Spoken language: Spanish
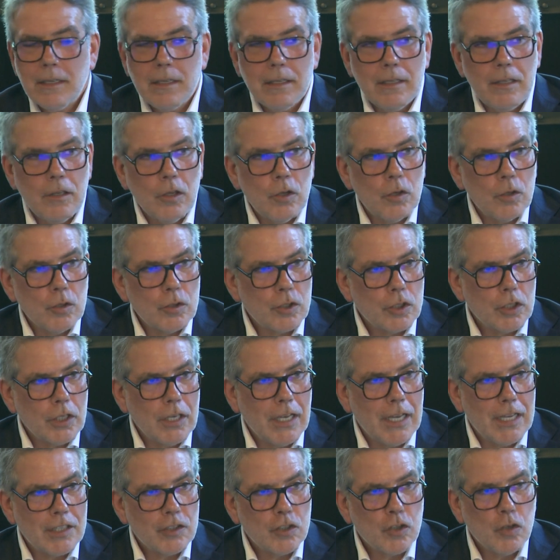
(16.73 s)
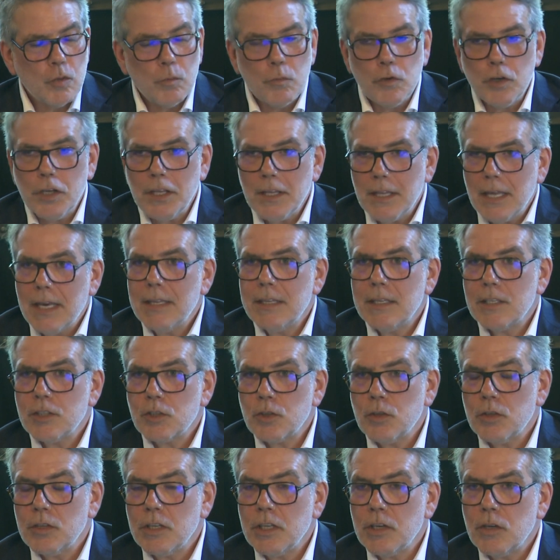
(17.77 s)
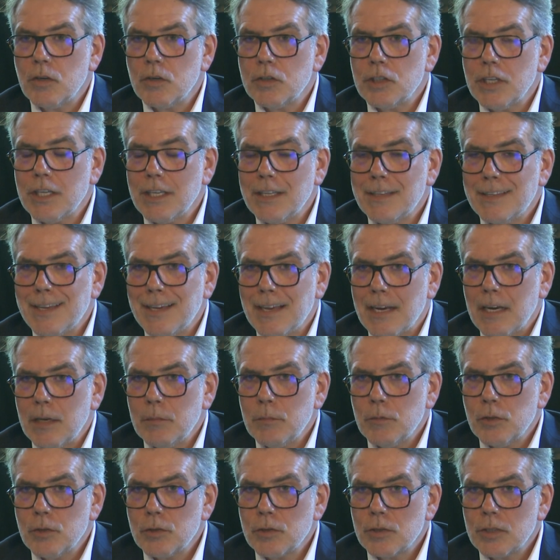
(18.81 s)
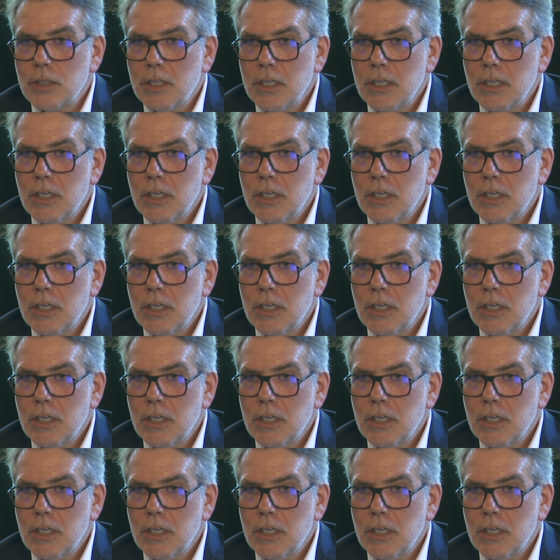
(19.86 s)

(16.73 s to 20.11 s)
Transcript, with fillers: las comunidades donde nos integramos